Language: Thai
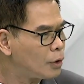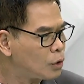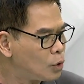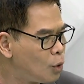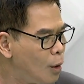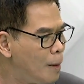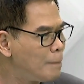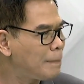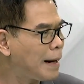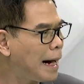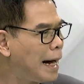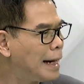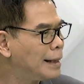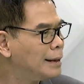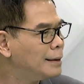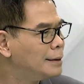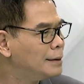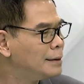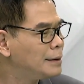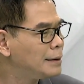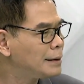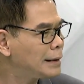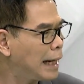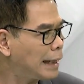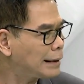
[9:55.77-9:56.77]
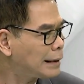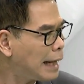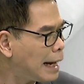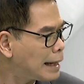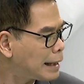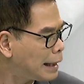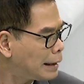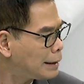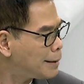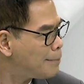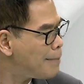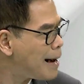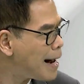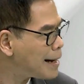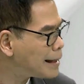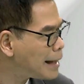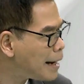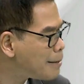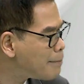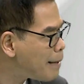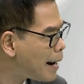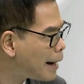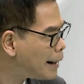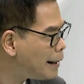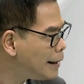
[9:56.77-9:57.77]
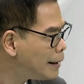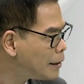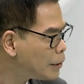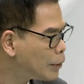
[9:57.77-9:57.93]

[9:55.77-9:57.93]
รวมกันจัดตั้งรัฐบาลได้ไหม